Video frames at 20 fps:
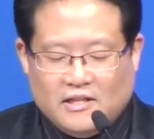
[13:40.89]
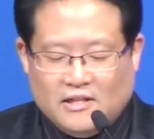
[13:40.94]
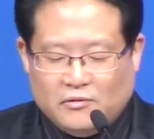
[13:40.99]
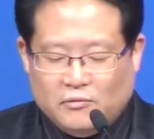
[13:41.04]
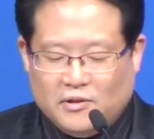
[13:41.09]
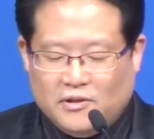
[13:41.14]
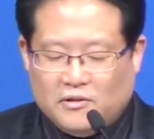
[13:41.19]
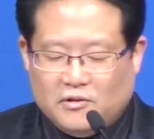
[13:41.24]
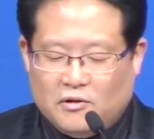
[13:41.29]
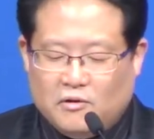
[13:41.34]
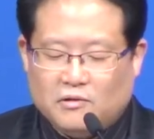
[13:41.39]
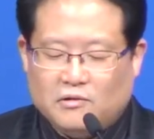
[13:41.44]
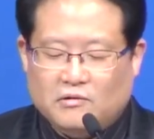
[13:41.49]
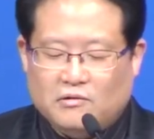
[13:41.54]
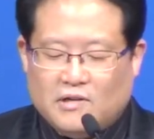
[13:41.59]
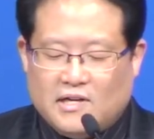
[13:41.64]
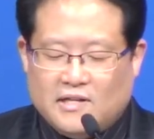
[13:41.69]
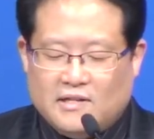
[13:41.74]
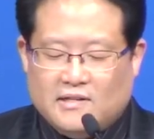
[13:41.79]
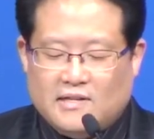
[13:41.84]
우리는
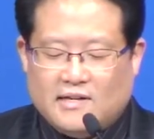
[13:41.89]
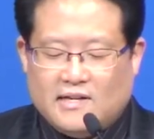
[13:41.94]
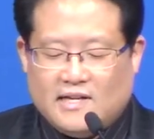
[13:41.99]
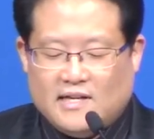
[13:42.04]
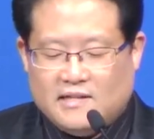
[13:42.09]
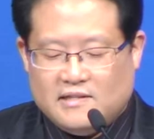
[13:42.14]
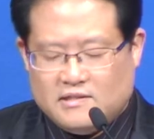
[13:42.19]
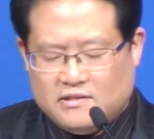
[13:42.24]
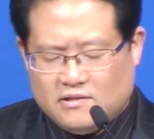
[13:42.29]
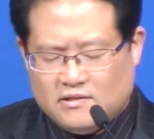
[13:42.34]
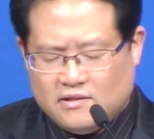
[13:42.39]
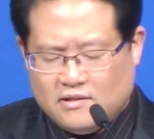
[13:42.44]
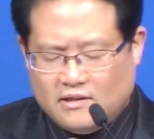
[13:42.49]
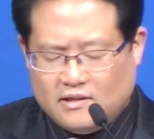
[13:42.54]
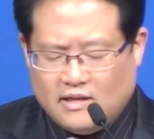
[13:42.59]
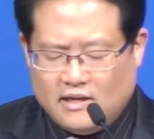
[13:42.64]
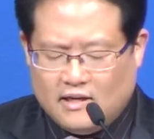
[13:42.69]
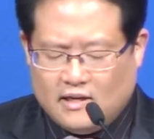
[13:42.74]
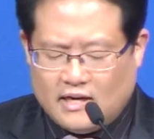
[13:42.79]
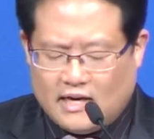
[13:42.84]
어떠한 나라인지를
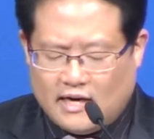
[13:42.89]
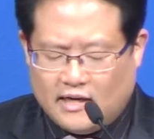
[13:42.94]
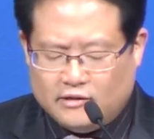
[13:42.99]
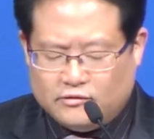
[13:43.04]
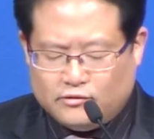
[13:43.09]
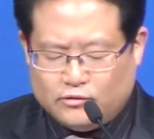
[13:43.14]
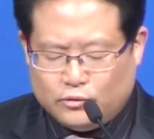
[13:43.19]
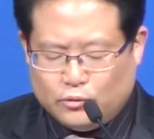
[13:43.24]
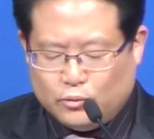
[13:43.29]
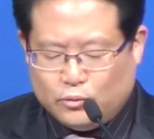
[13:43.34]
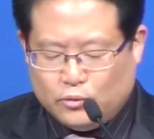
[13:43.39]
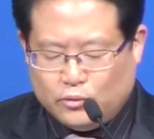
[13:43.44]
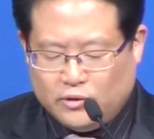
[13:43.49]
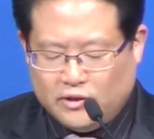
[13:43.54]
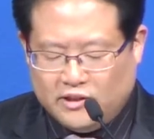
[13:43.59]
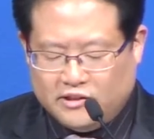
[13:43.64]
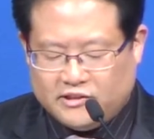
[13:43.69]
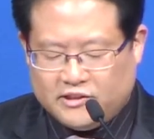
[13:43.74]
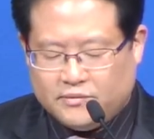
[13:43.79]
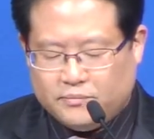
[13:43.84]
알 수
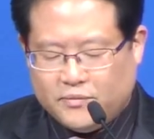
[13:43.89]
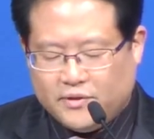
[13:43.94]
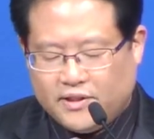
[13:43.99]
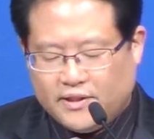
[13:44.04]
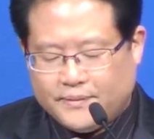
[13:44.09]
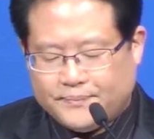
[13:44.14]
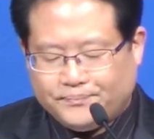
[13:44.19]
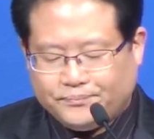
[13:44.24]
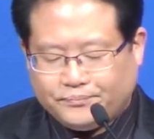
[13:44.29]
있습니다.